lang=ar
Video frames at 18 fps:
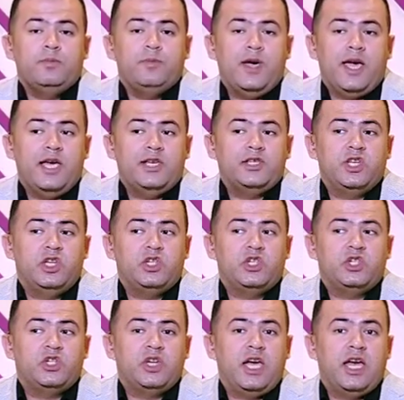بهذه
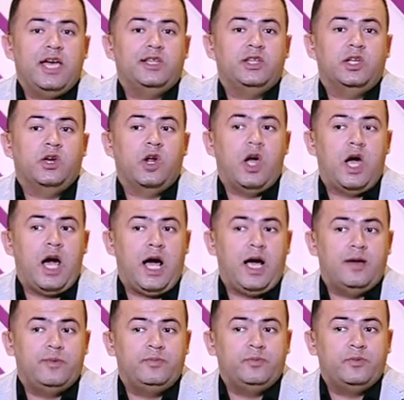الشهاده
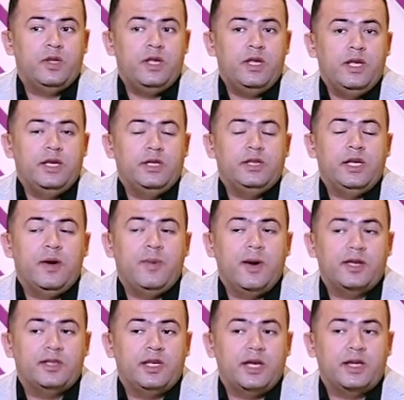الرائعه يا
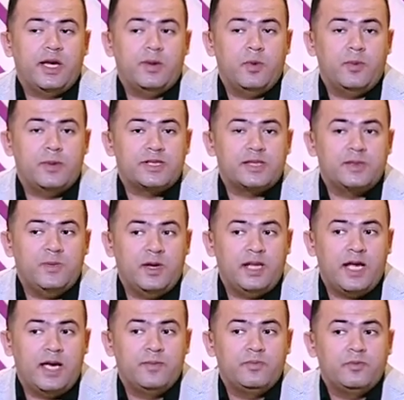بختك يا ابو
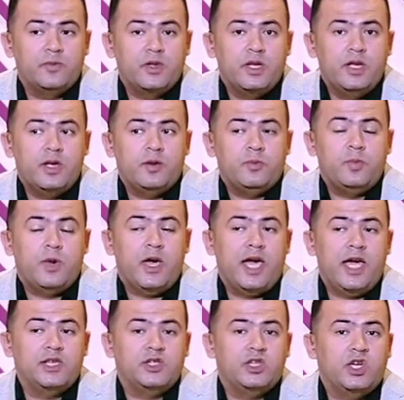بسمله
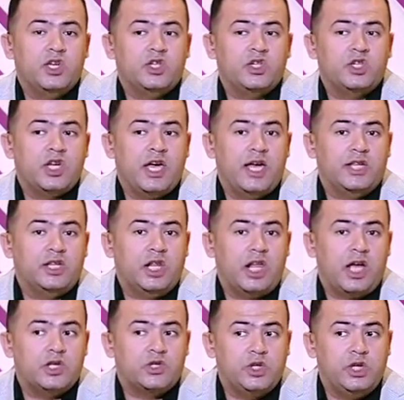بهذه الشهاده
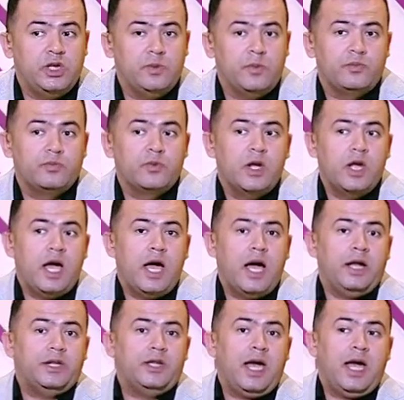العظيم
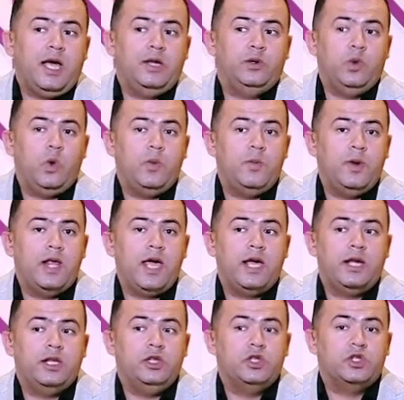ادي احد
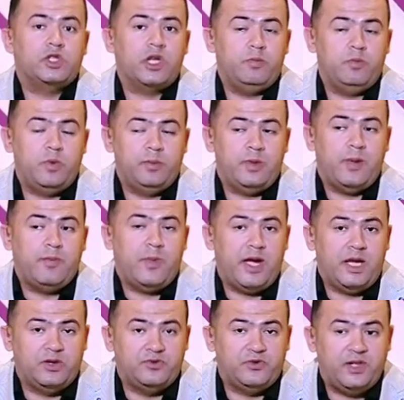العملاء اللي صمم
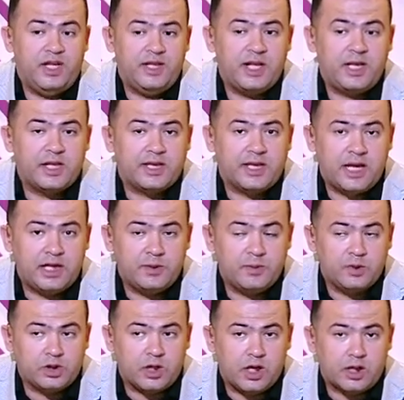لما عرف ان احنا
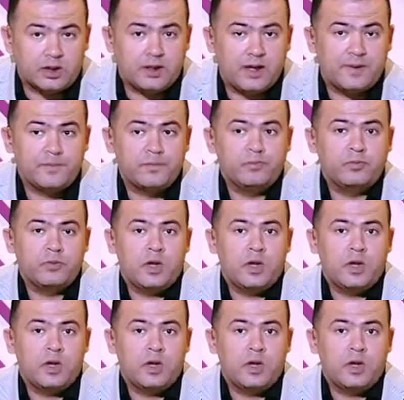هنتكلم النهارده